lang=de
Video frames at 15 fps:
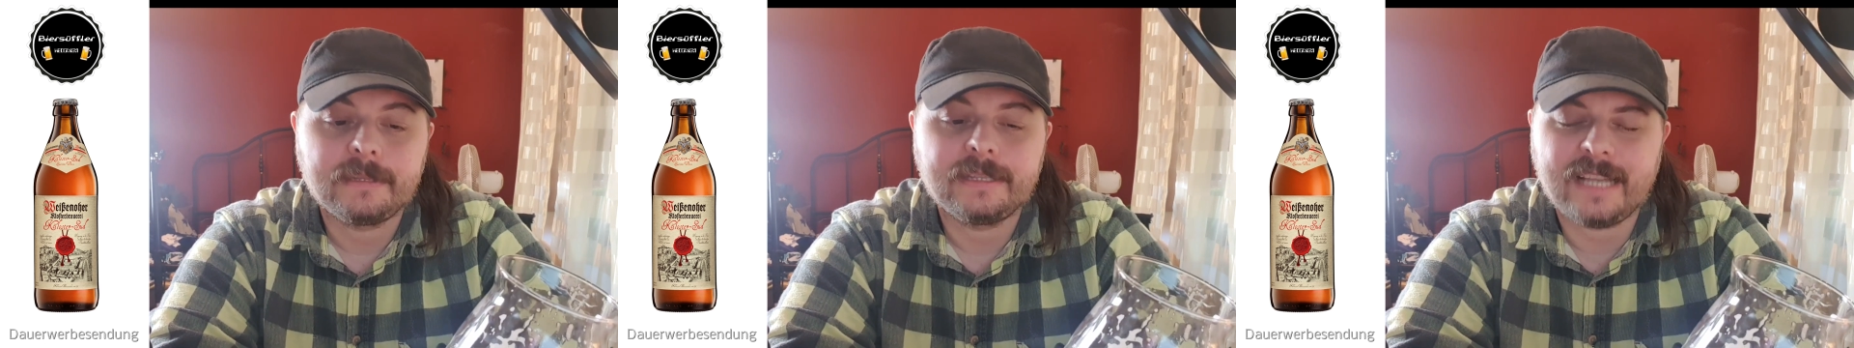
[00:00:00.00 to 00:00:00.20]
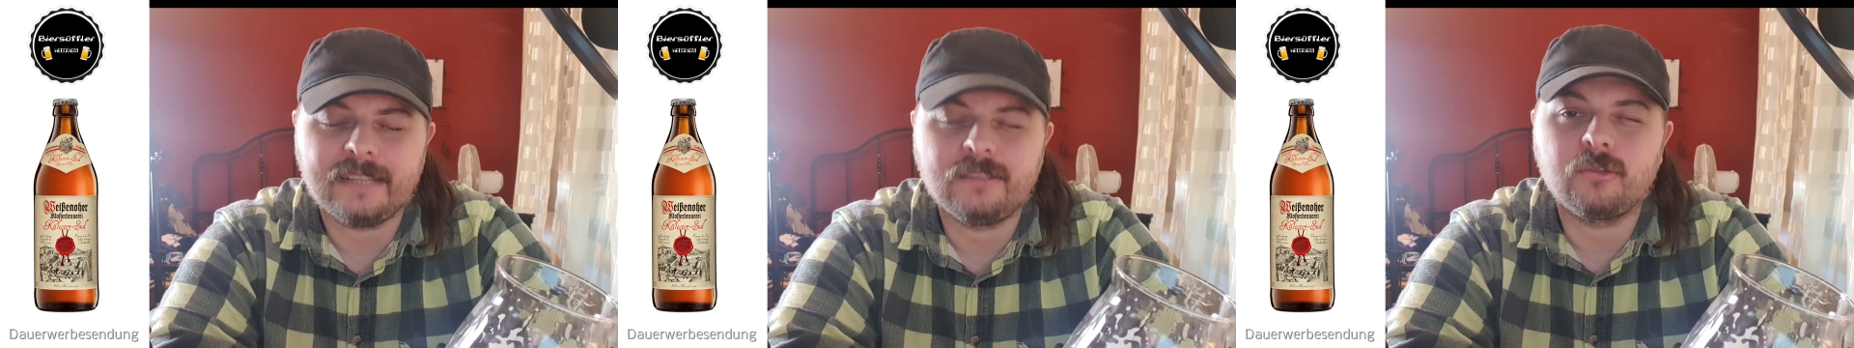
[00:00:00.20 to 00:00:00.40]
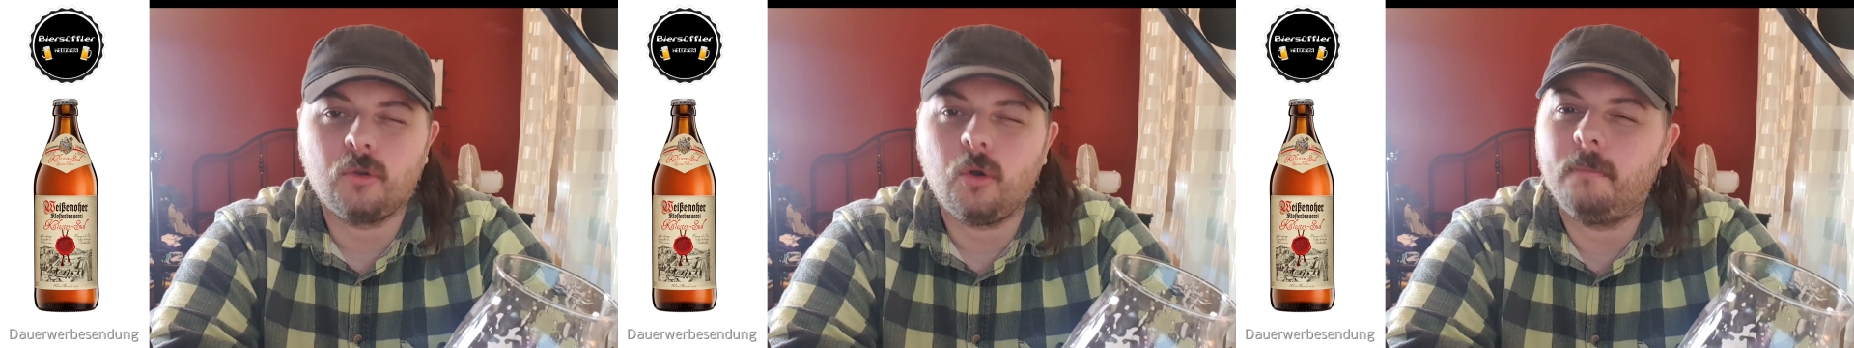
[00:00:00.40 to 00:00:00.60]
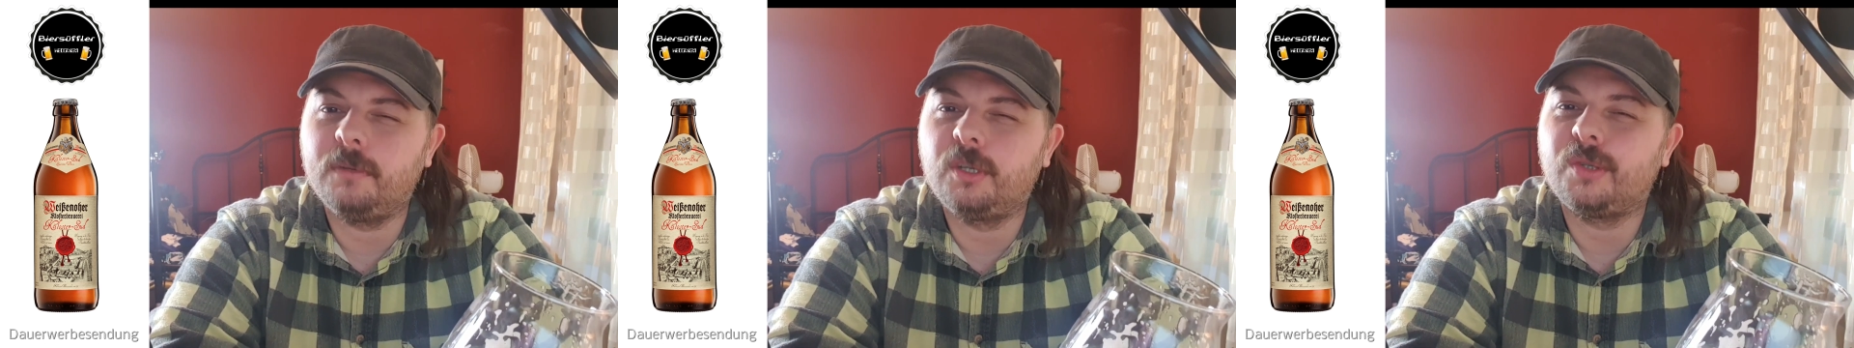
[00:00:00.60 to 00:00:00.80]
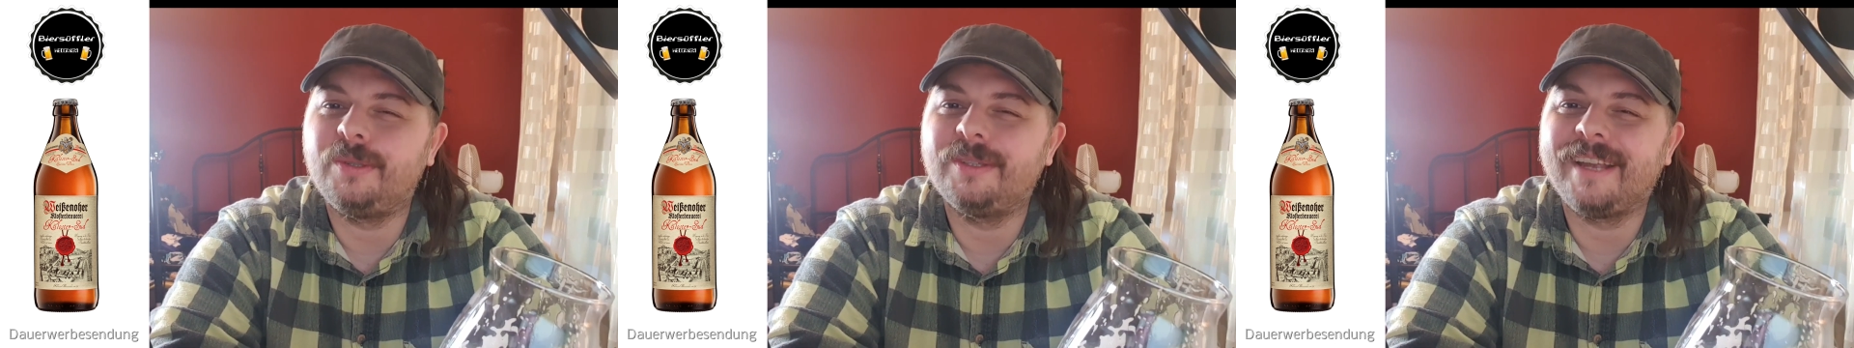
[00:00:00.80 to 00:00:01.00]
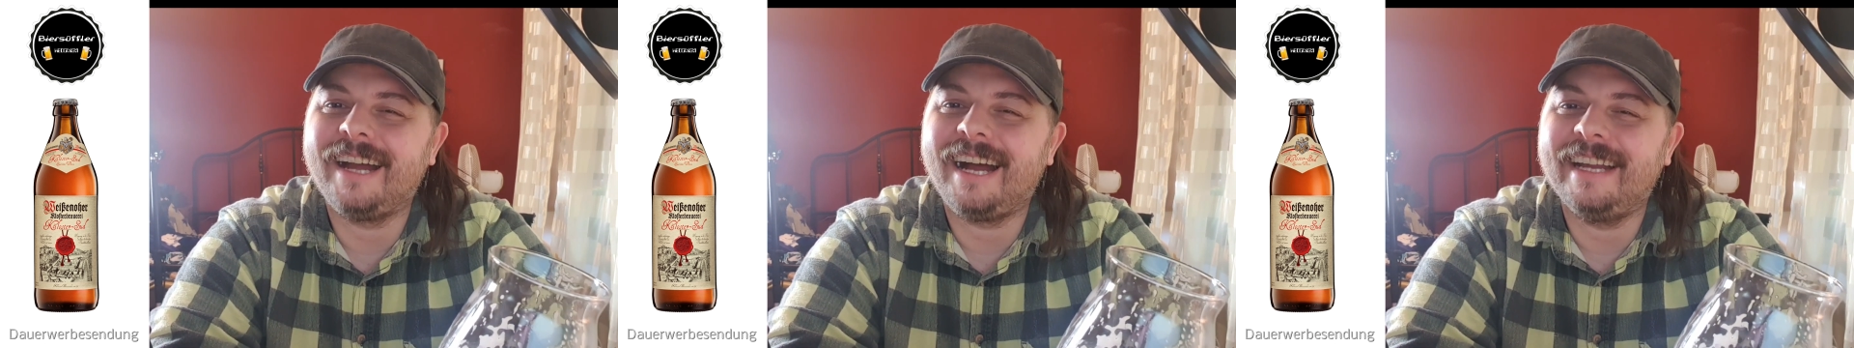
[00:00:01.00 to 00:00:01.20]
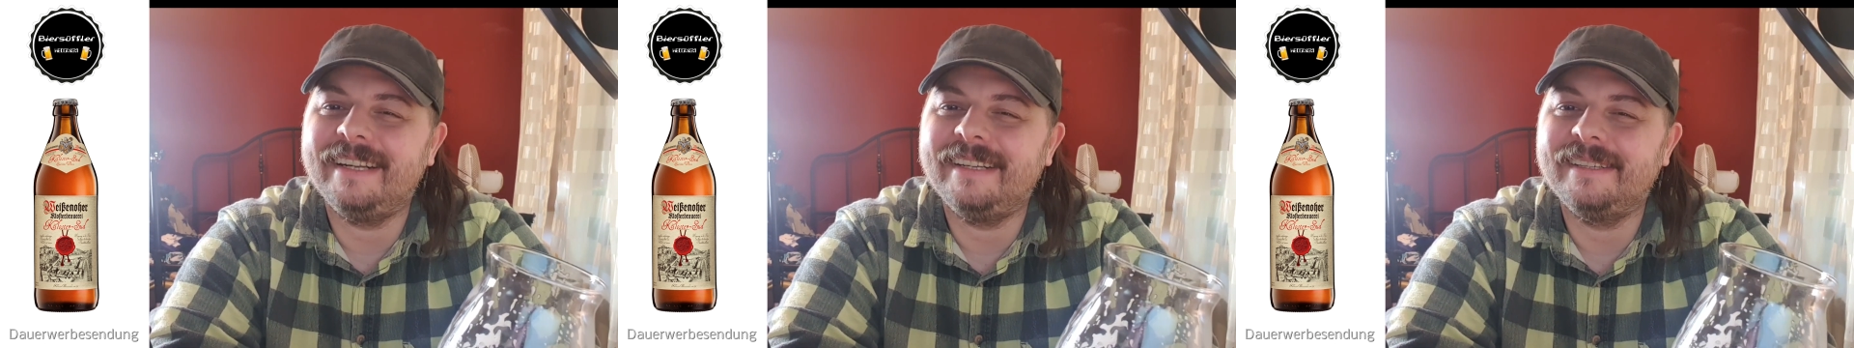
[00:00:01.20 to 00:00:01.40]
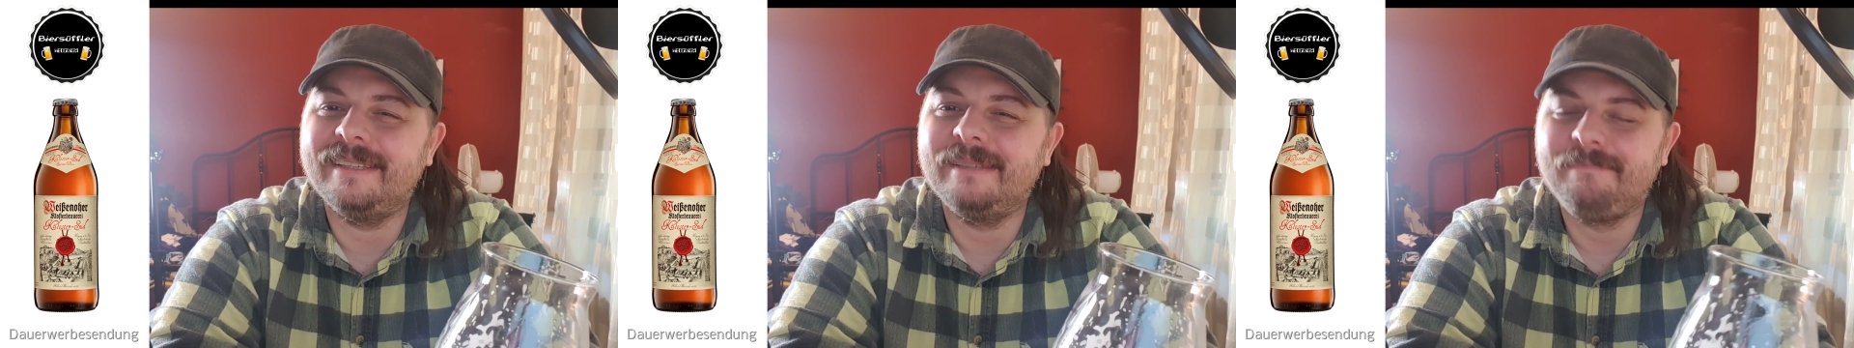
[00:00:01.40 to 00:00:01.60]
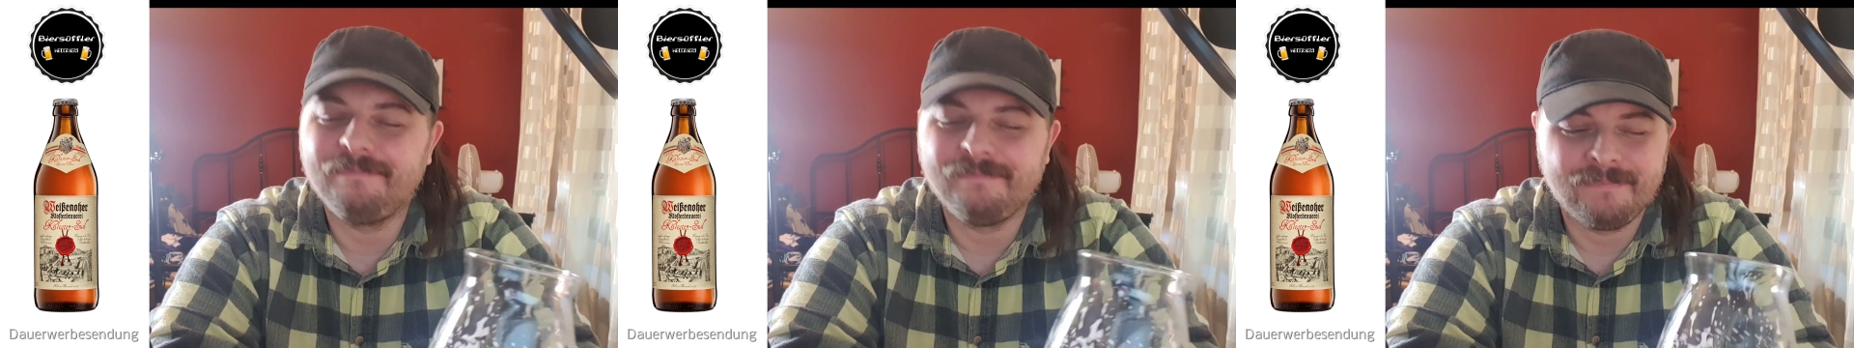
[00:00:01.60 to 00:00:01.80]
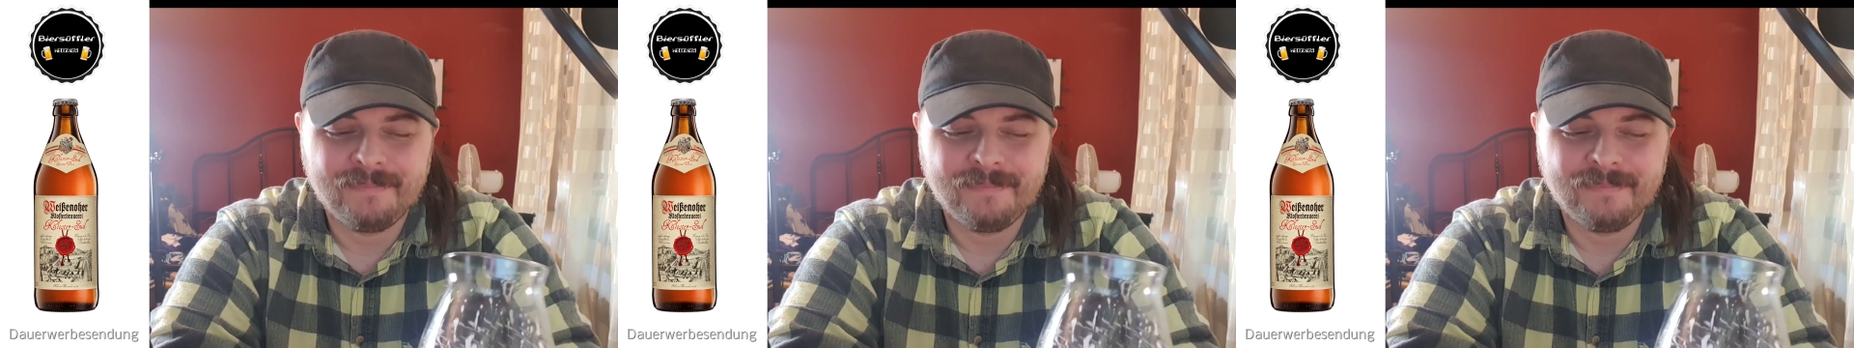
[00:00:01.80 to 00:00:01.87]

das kommt schon geil. Ne?